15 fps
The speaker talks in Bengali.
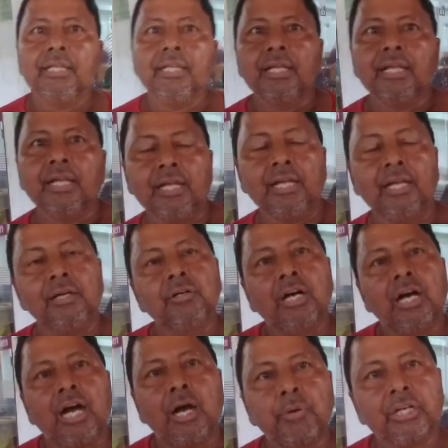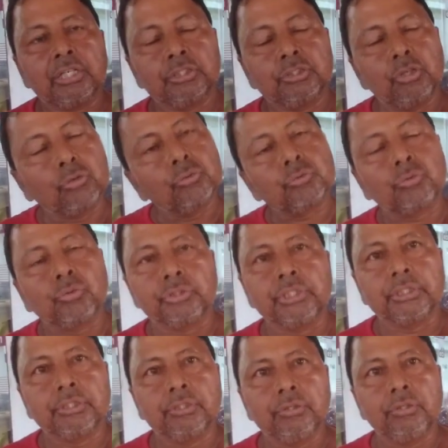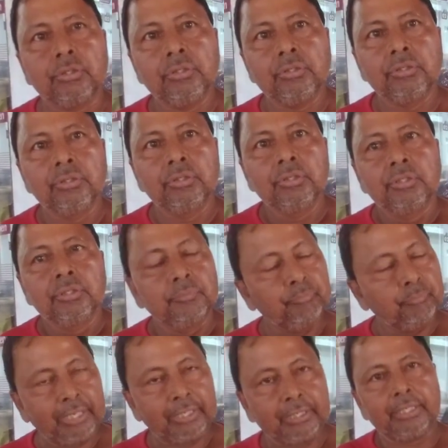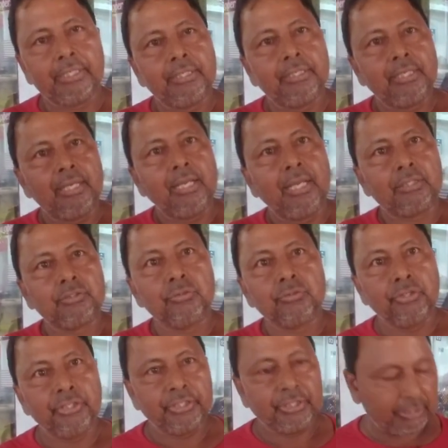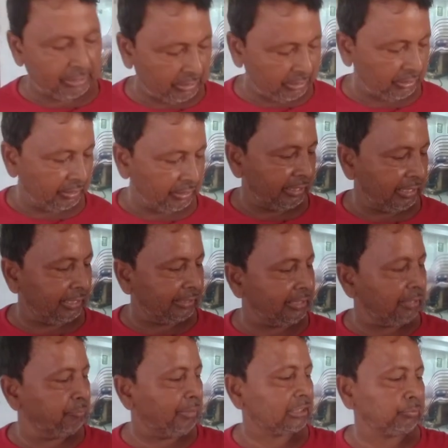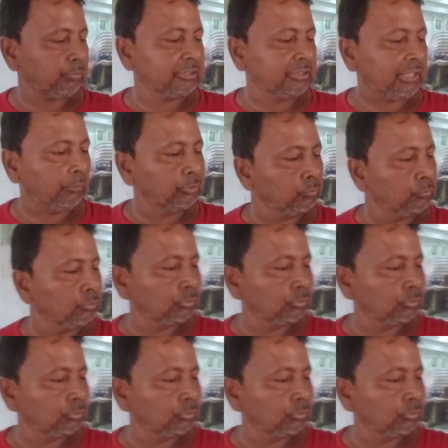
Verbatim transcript: হ্যাঁ আমাকে যখন করিয়েছিল ব্যাংকে একজন ওই এই ম্যাক্স বলেছে আমি তো মূর্খ